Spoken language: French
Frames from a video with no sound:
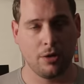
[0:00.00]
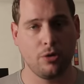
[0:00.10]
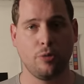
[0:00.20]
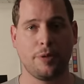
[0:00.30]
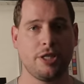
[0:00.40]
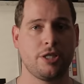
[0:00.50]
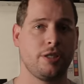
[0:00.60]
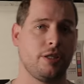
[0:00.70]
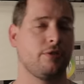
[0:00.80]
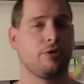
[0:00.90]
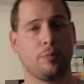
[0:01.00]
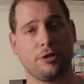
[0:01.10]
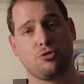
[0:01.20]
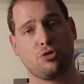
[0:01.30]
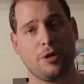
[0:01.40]
le PDG des
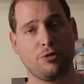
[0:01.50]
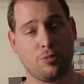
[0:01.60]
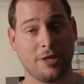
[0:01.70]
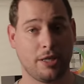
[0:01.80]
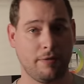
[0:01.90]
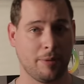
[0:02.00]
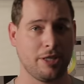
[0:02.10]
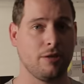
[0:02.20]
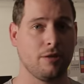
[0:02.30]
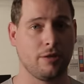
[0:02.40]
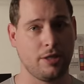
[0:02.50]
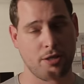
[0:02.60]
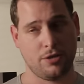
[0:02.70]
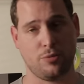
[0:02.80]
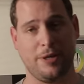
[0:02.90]
entreprises du chemin et du chemin, qui fabrique euh,
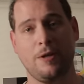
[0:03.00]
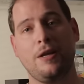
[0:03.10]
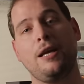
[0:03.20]
des chemins,